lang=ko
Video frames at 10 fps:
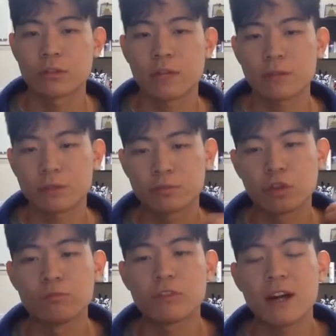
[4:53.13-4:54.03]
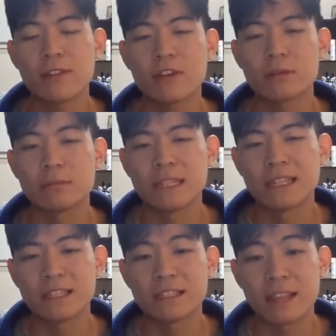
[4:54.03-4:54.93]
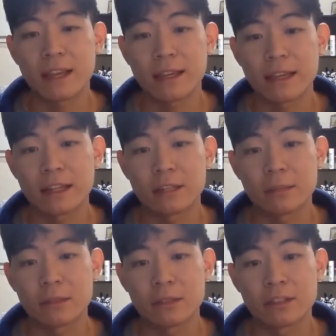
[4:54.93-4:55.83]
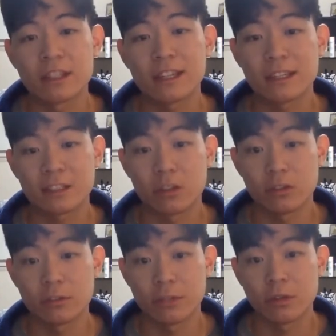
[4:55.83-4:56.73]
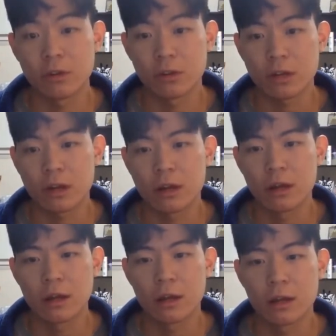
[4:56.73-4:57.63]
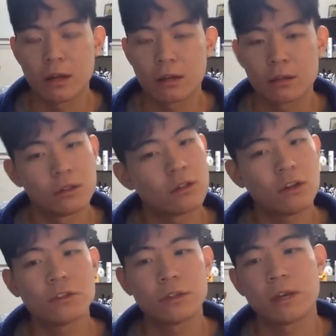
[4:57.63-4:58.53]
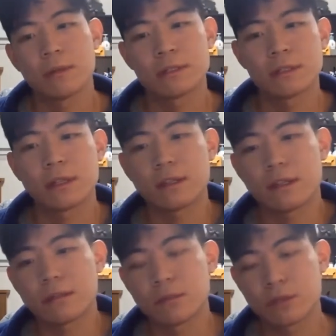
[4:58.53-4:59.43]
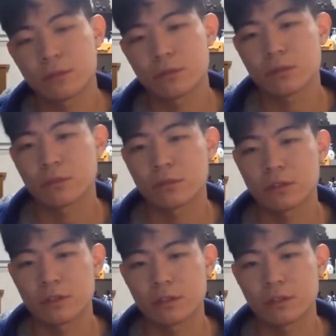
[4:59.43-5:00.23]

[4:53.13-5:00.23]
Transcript: 사람들이 정부가 한다 그러면 믿기는 해. 예를 들면 등기 같은 거는 믿어. 그러니까 그런 거는 내가 봤을 때 딴 나라보다는 훨씬 더 괜찮을